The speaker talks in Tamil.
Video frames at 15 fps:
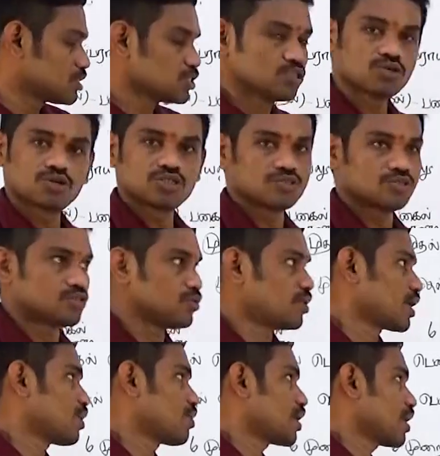கட்சின்னு தோற்று
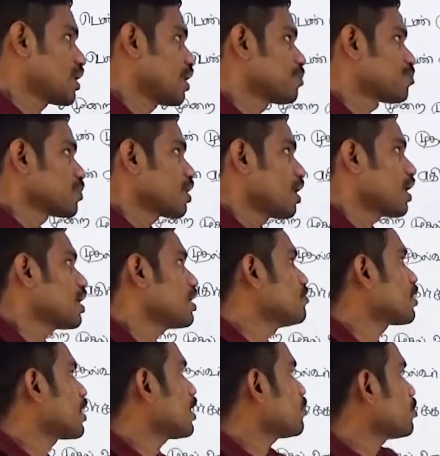வச்சுருவாங்க ஓகேங்களா ஆனால்
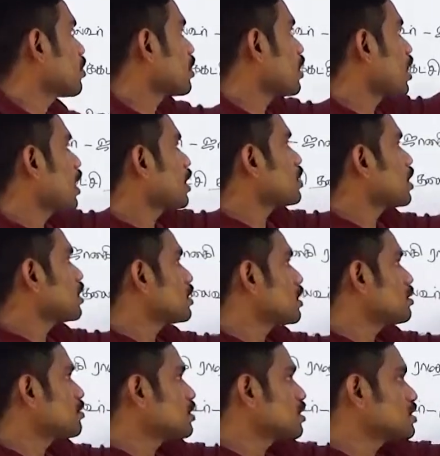இவங்க என்ன பண்ணுவாங்கன்னா ஆயிரத்தி
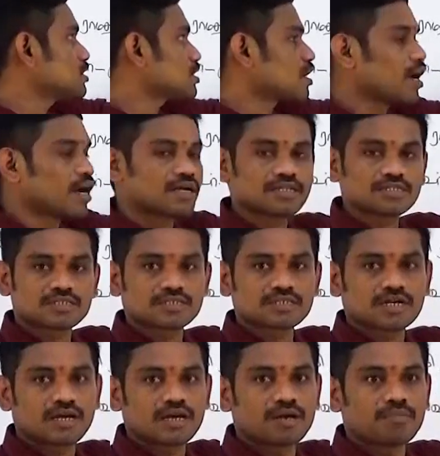தொள்ளாயிரத்தி இருபத்தஞ்சு காங்கிரஸ்
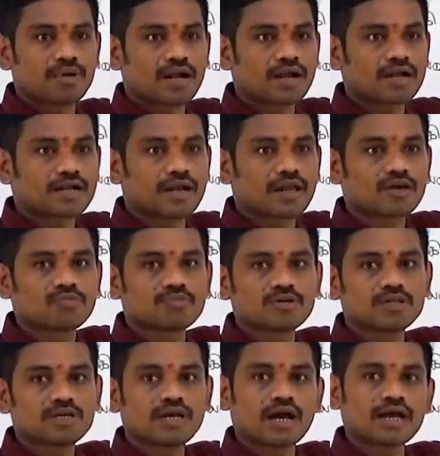க மாநாட்டு
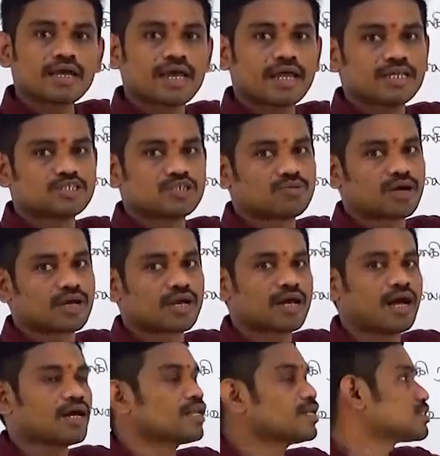நடக்கும்போது அங்கே இணைஞ்சிருவாங்க
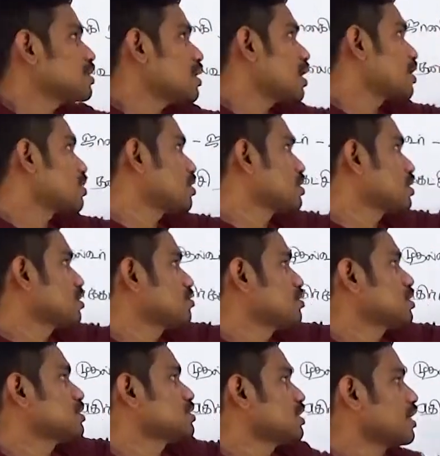காங்கிரஸில் ஆயிரத்தி தொள்ளாயிரத்தி
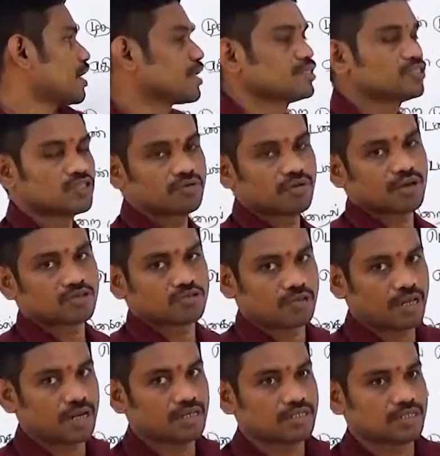இருபத்தஞ்சில் இணைஞ்சிருவாங்க
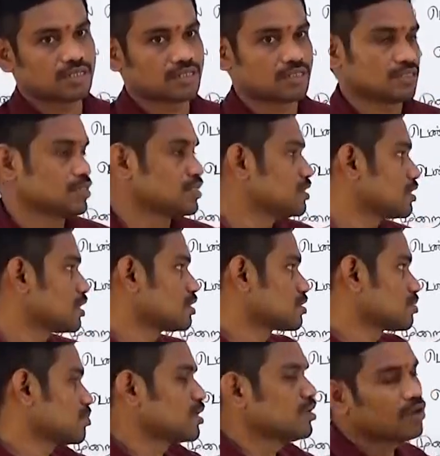சுயராஜ்ய கட்சி இதுதான்
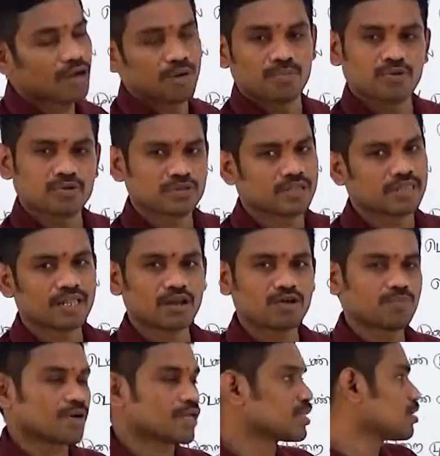சிம்பிள் போதும் இந்த
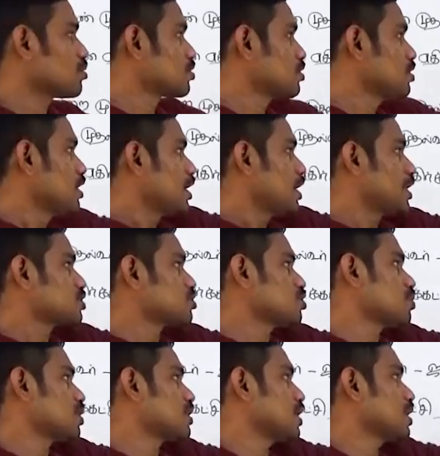அளவு பார்த்தா போதும் நெக்ஸ்ட்
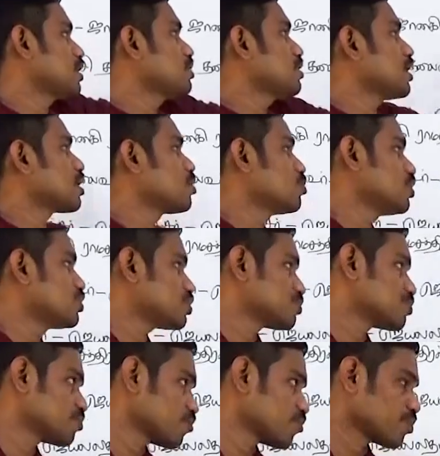வந்து பார்த்தீங்கன்னா இந்திய கம்யூனிஸ்ட்
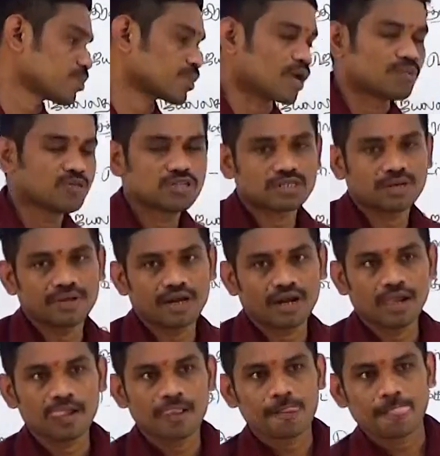கம்யூனிஸ்ட்
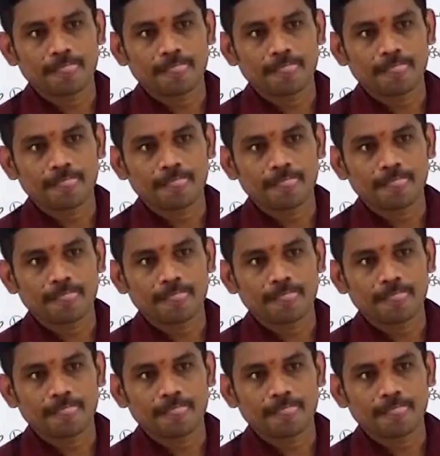அப்படின்னாலே